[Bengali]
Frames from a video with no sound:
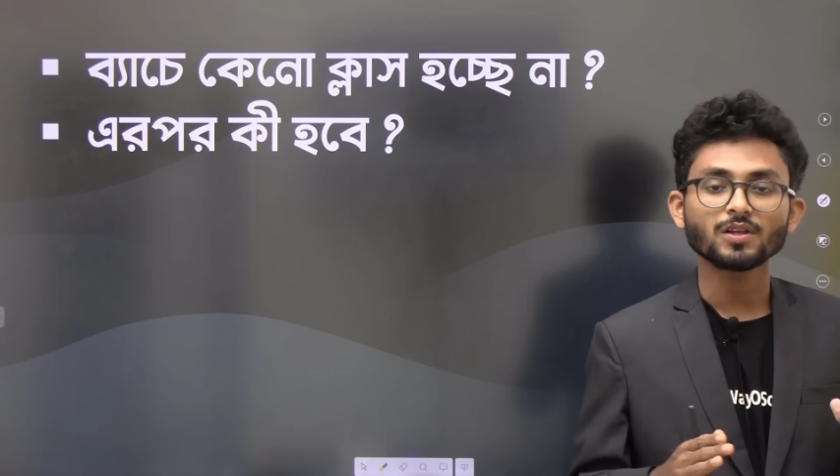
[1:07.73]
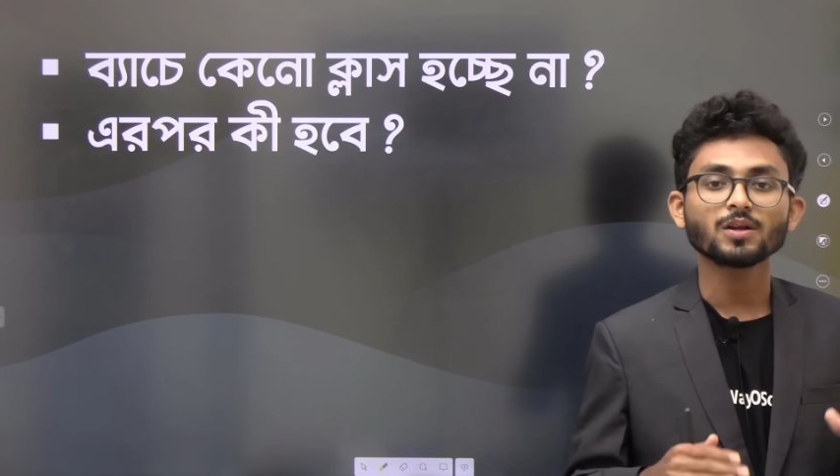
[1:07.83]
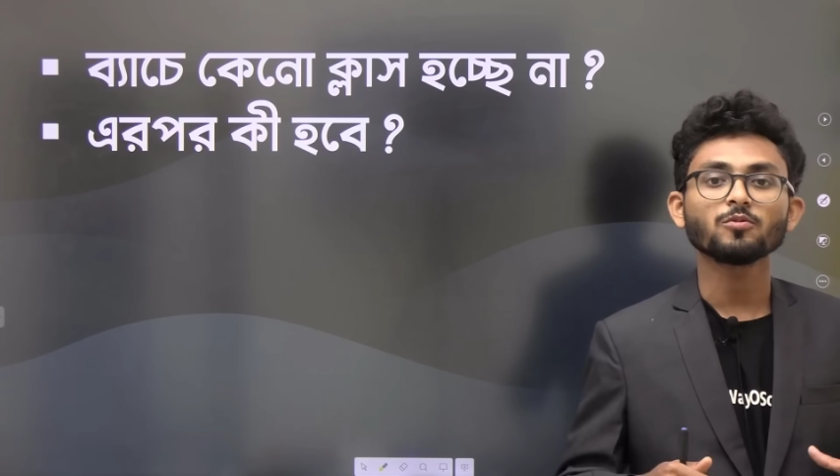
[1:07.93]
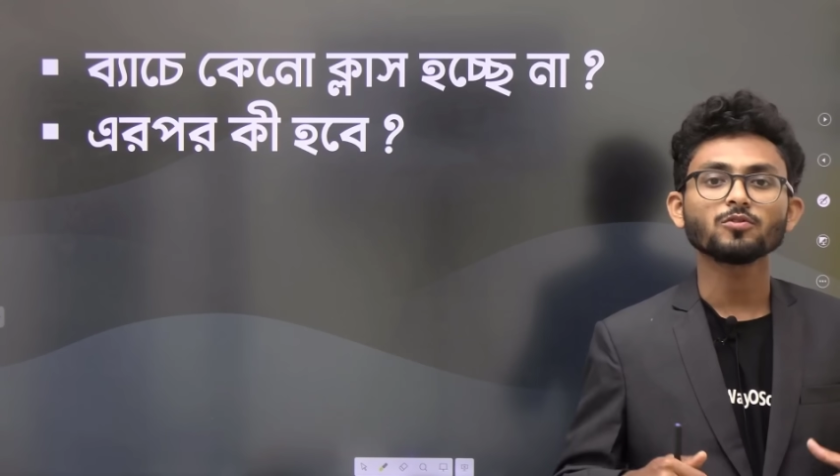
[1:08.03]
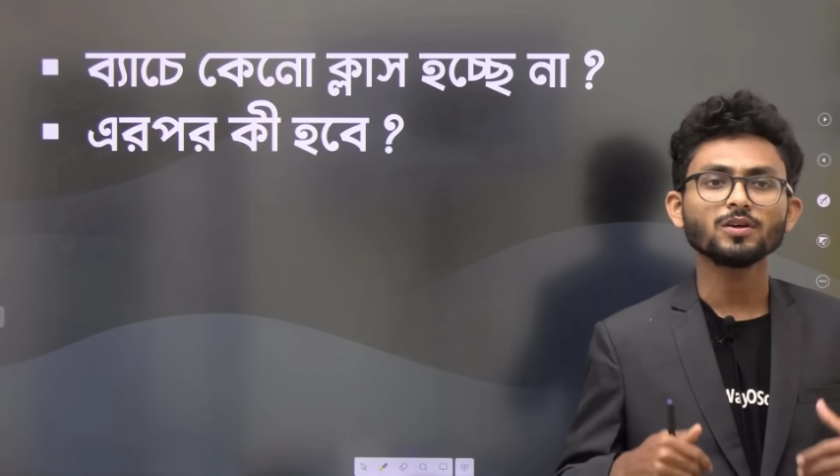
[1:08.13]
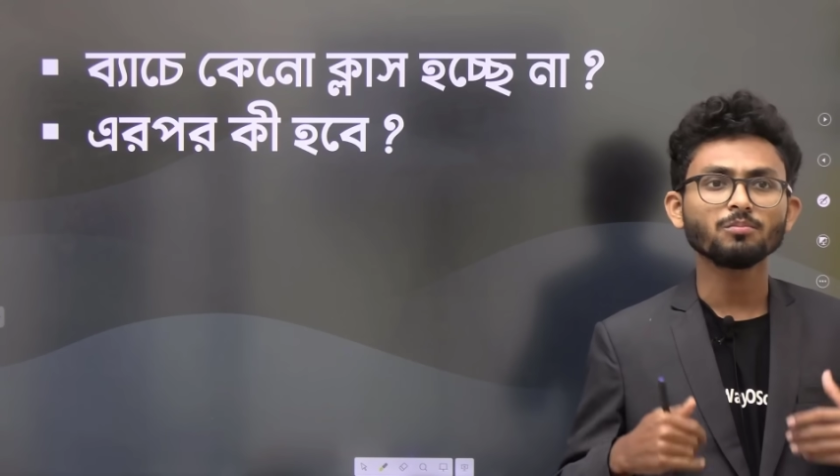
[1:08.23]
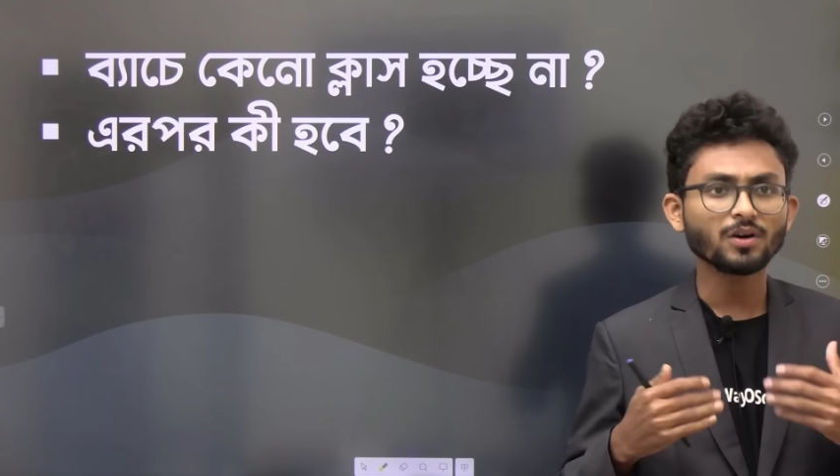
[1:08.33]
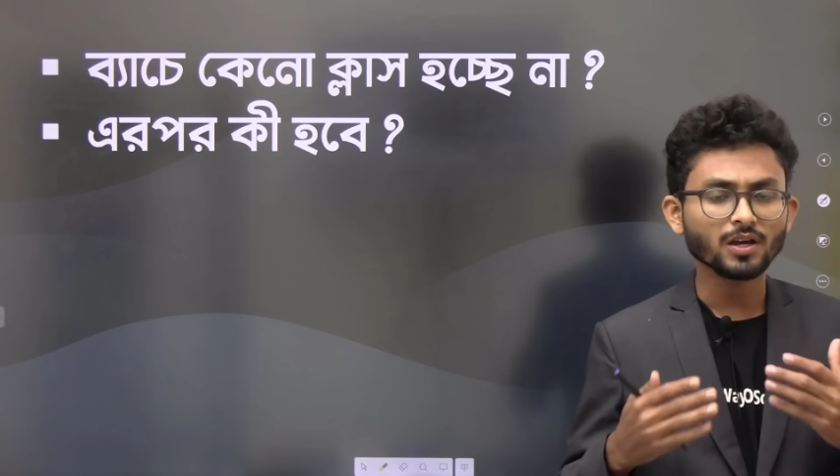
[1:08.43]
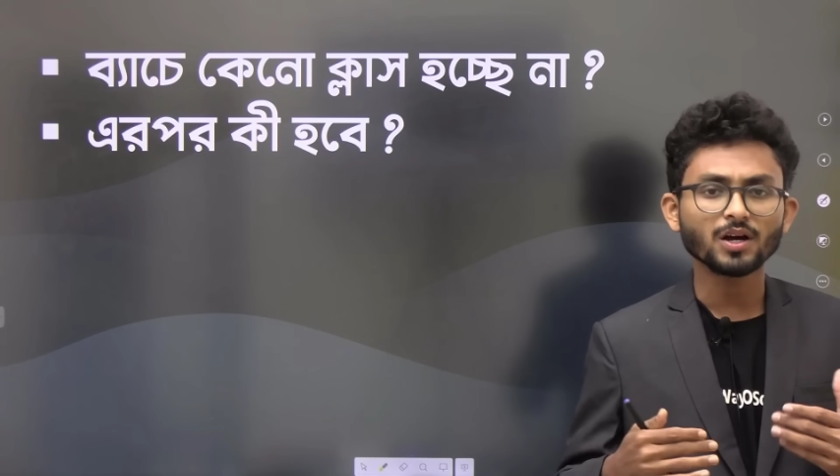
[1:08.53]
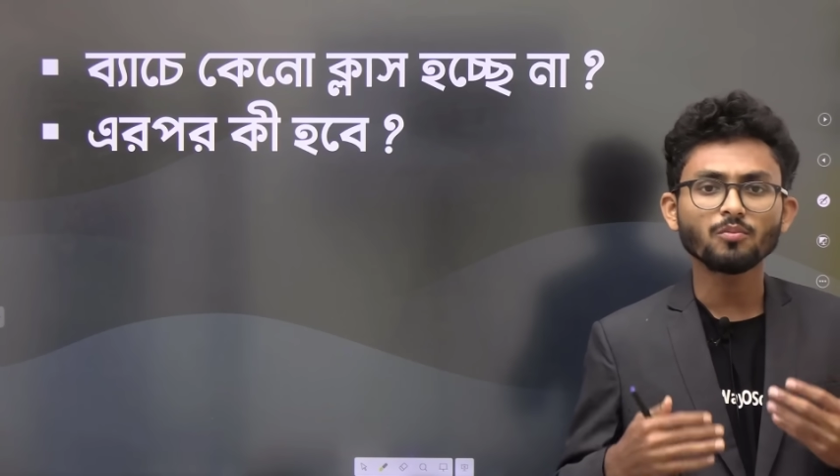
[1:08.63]
তার প্রতি
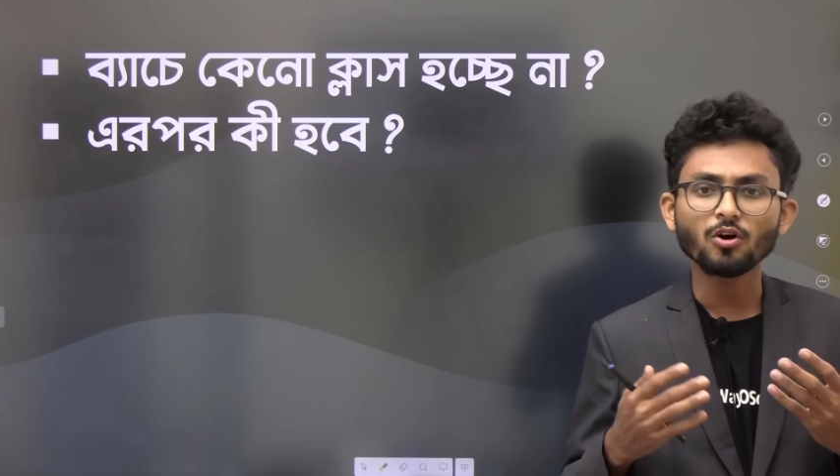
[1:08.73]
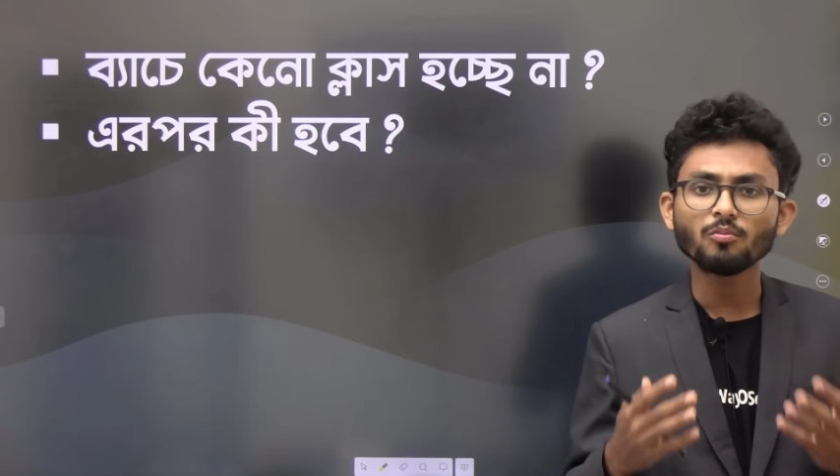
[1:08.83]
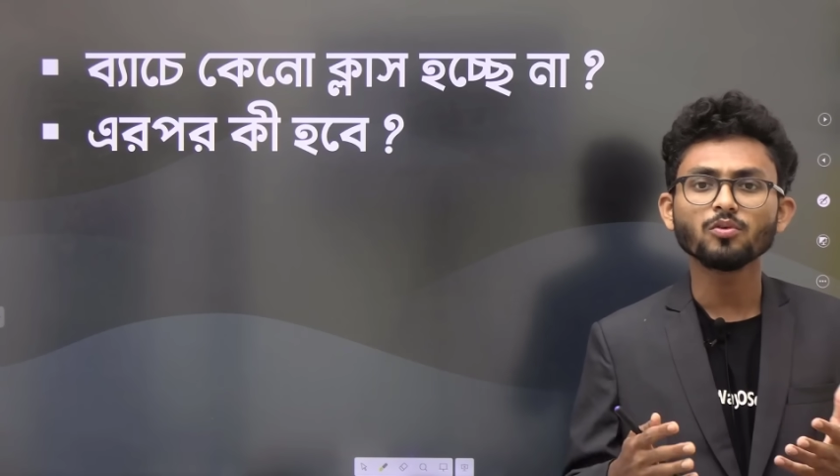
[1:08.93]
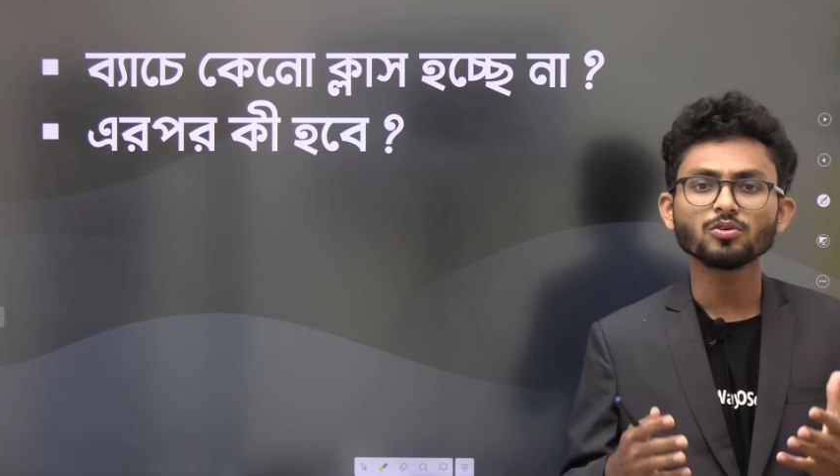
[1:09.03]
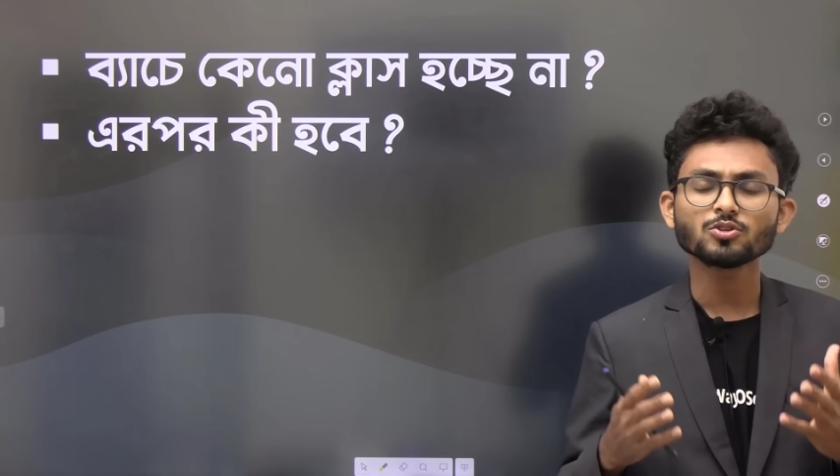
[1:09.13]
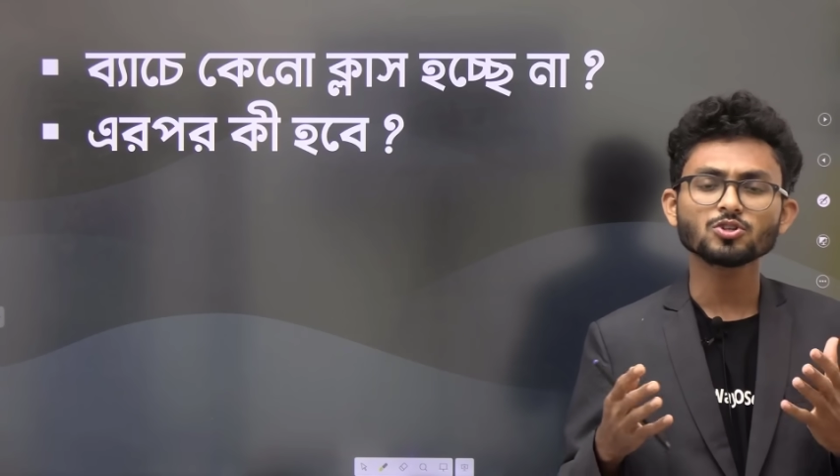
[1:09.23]
মায়া মহব্বত